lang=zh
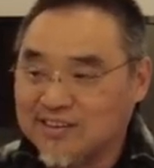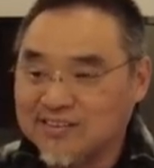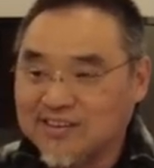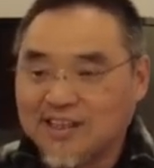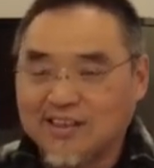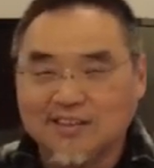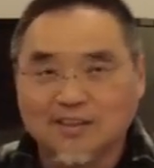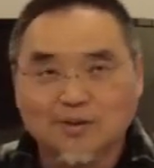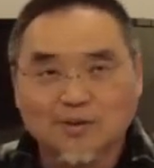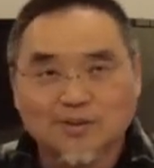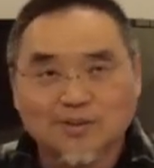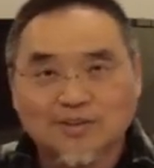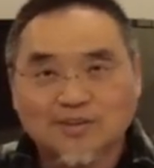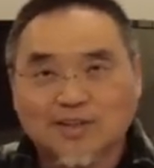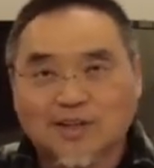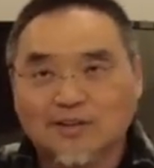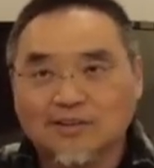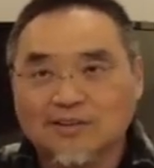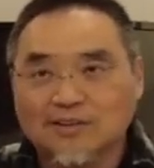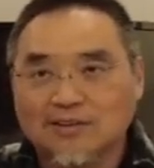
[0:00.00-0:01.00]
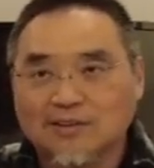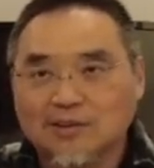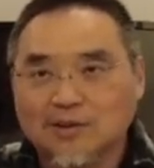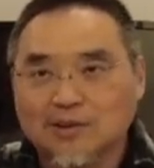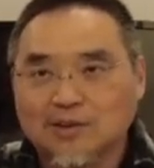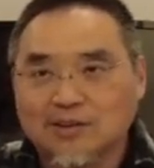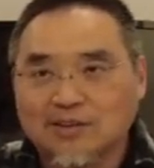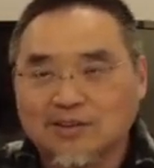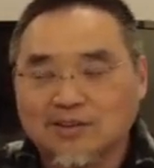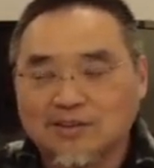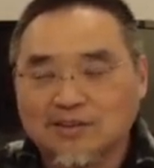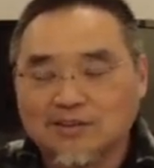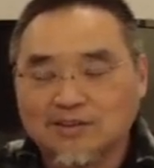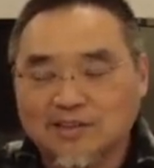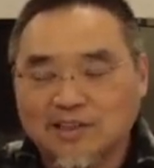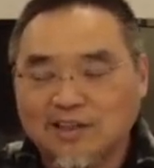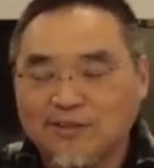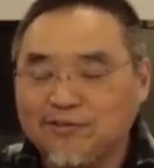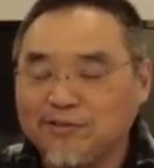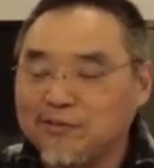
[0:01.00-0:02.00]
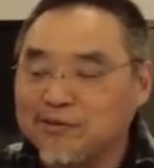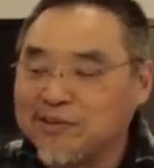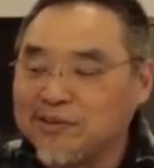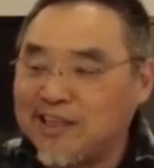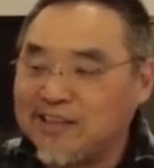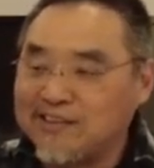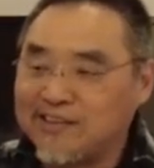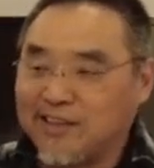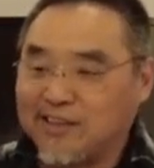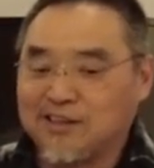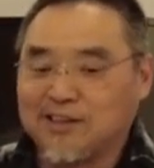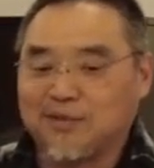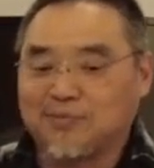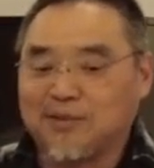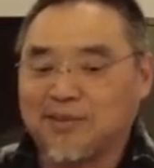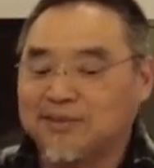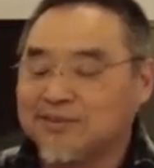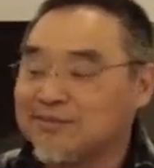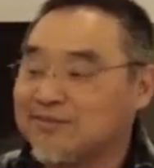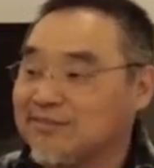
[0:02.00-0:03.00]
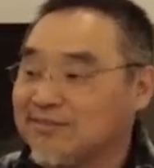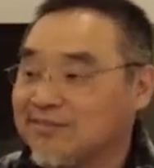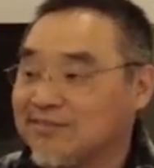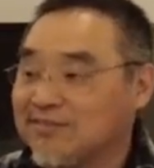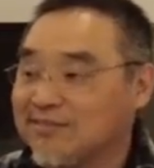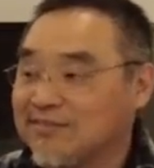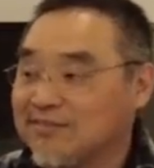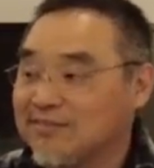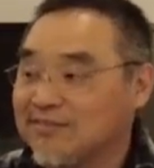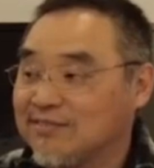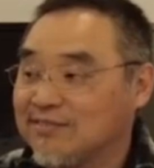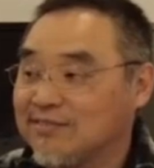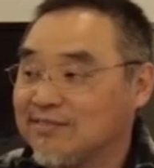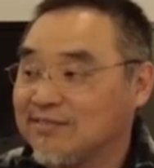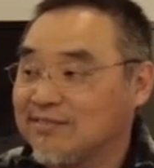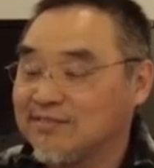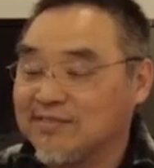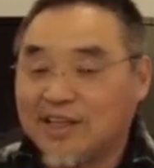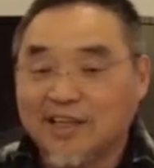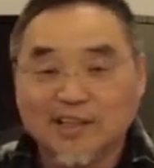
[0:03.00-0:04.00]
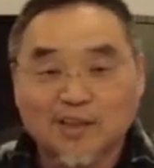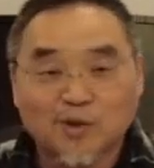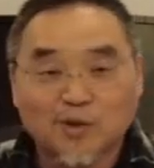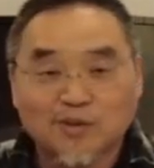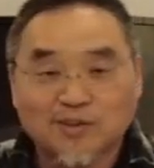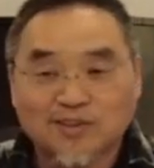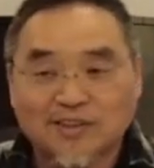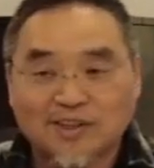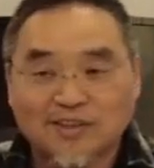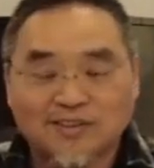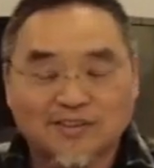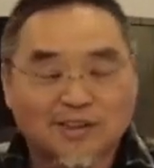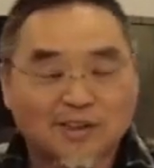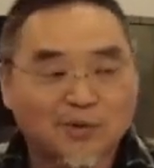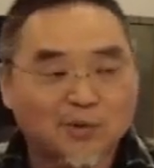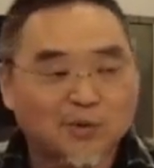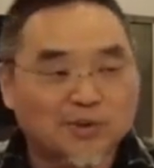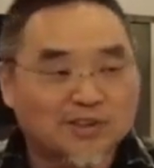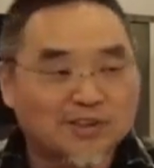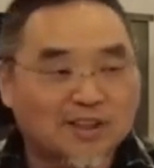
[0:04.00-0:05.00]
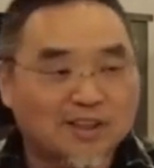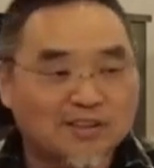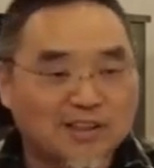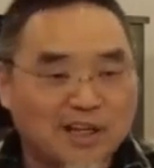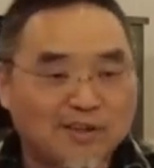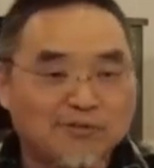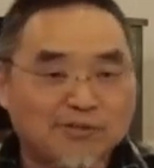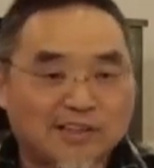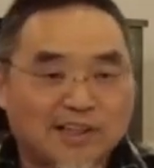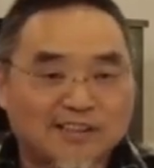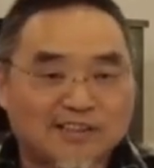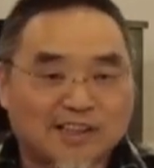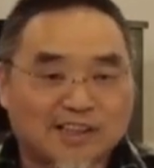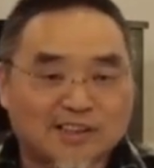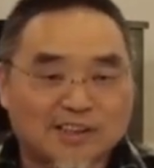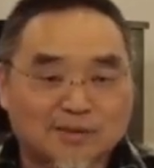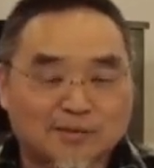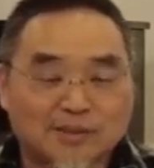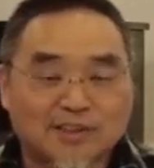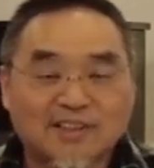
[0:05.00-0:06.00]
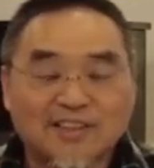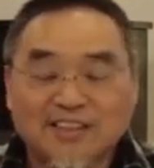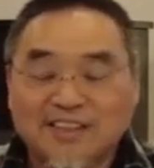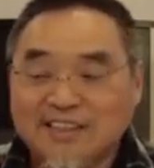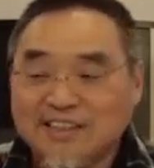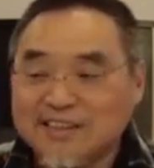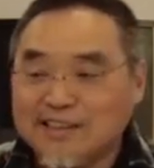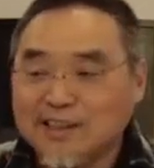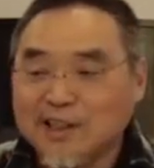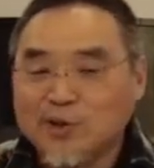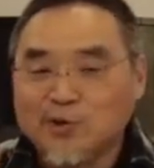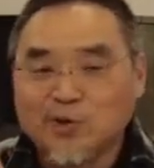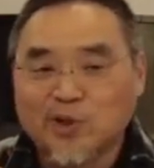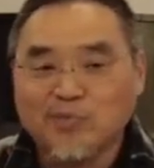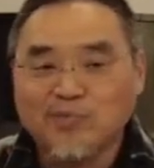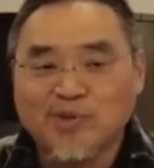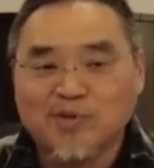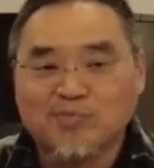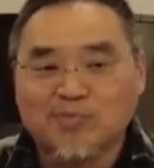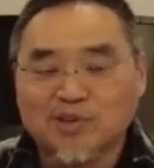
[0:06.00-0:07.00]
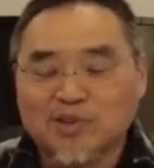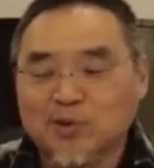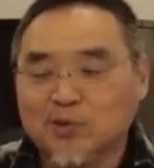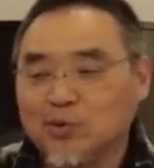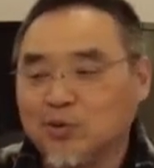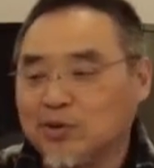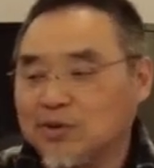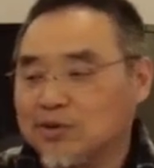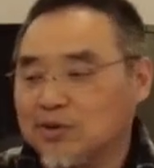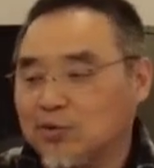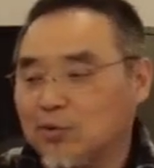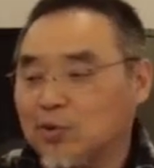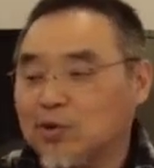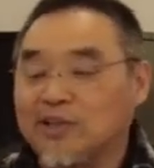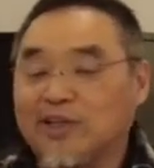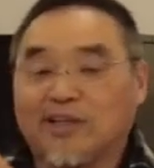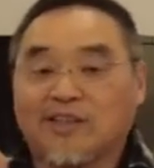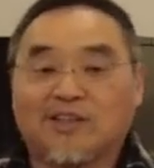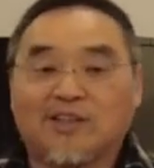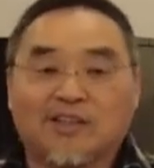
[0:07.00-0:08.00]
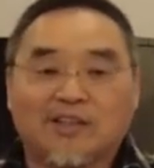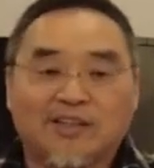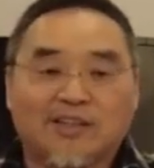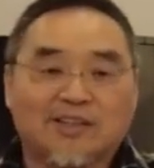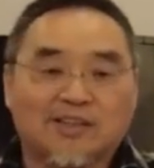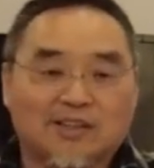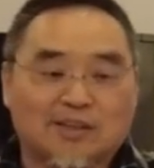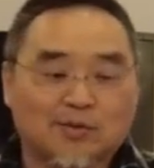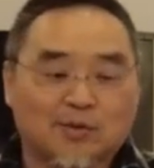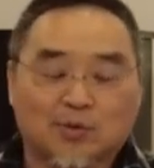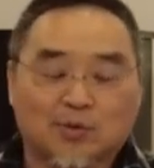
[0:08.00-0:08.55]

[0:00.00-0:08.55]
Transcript: 他能够知道天父在想什么。他能够知道清楚知道天赋在想什么，这个权柄不是说我给任何一个人，